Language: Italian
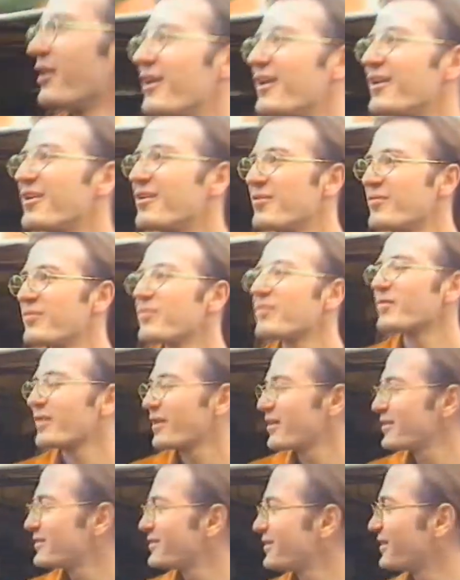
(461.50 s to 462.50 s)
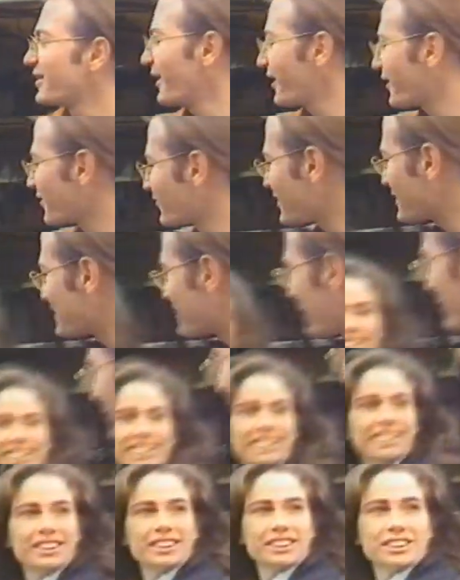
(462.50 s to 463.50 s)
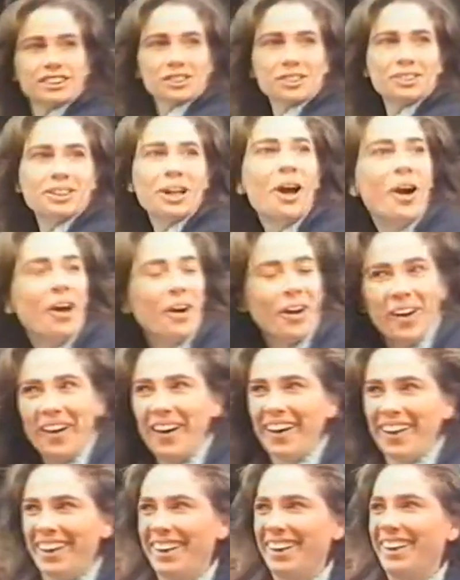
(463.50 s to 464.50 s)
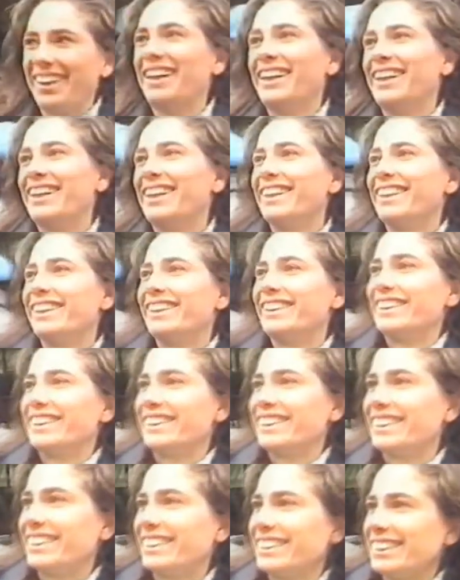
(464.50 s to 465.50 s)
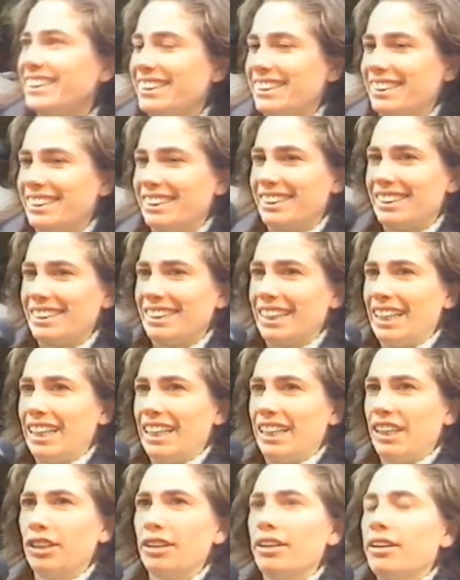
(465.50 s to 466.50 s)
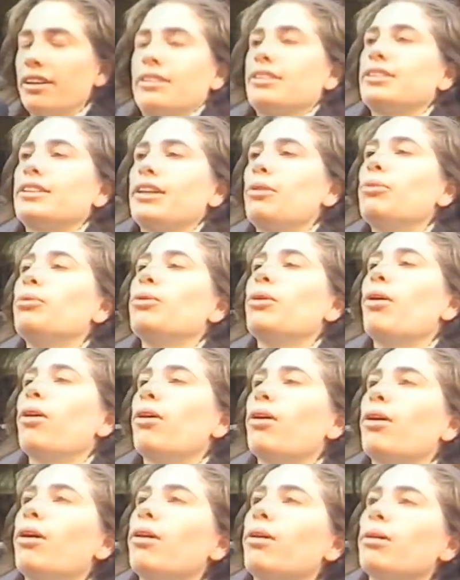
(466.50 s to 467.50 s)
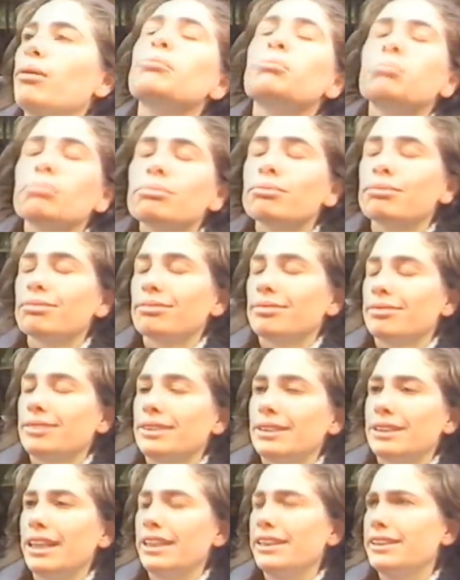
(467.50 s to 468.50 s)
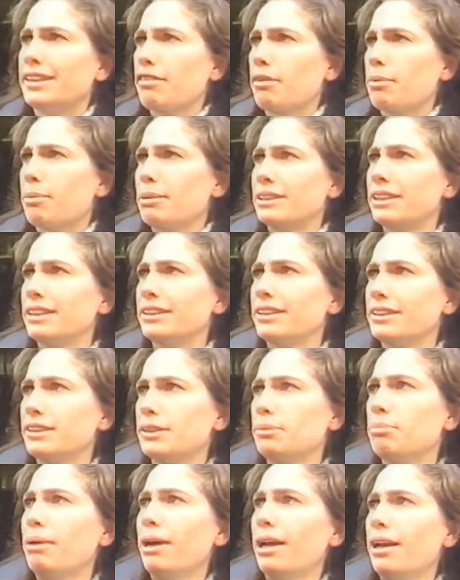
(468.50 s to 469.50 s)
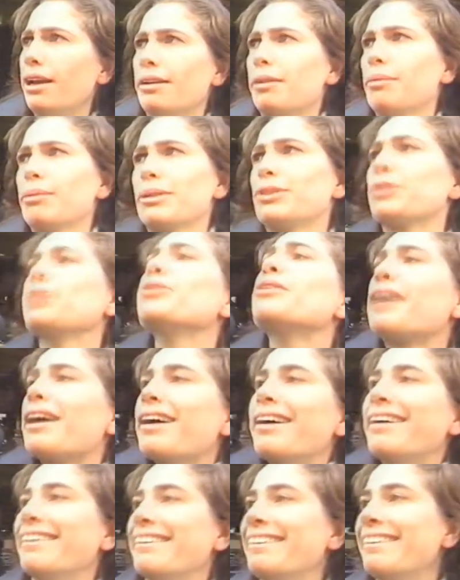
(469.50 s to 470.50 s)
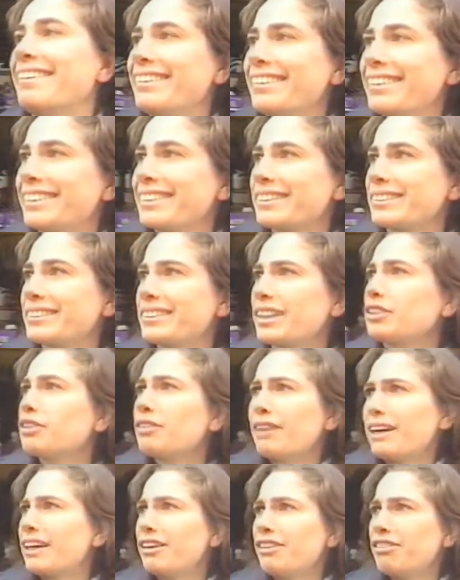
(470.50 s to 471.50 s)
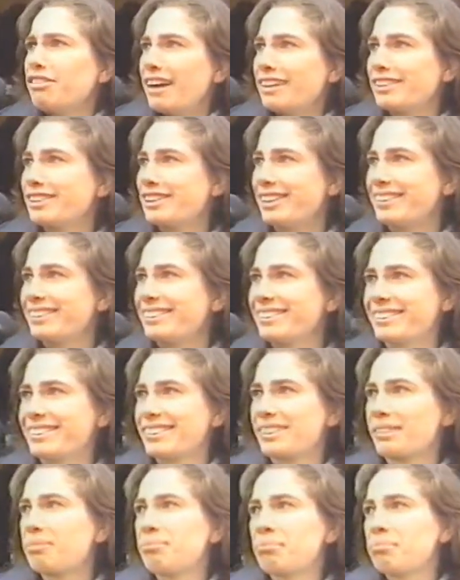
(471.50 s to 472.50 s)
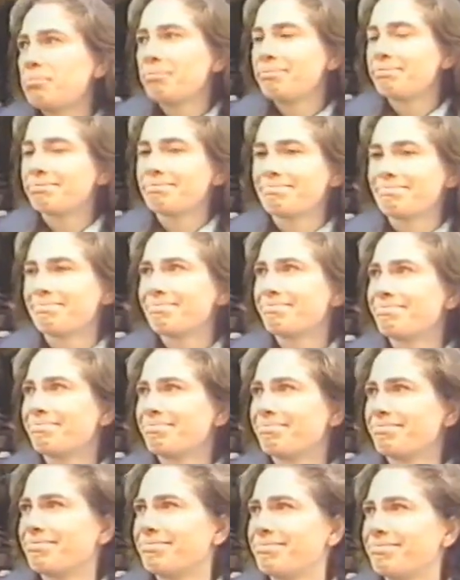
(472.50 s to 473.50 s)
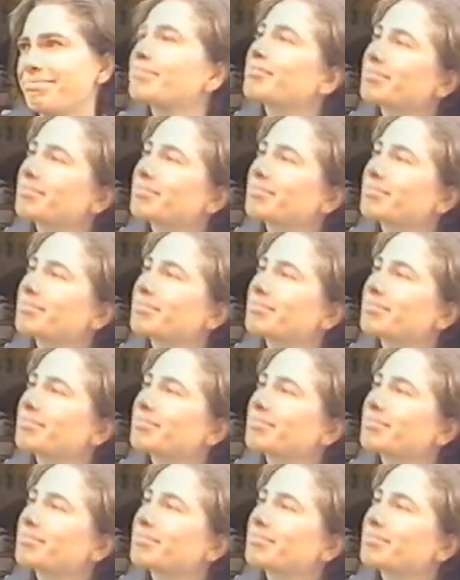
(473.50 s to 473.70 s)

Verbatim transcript: Sei d'accordo? Sì, lei come sta per esempio? Cosa ne pensi tu dei seniors? Dai, una domandina così. Ah, se uno. Mm, se gli serve per sentirsi bella una persona, tanto vale che lo faccia. Brava, sono d'accordo.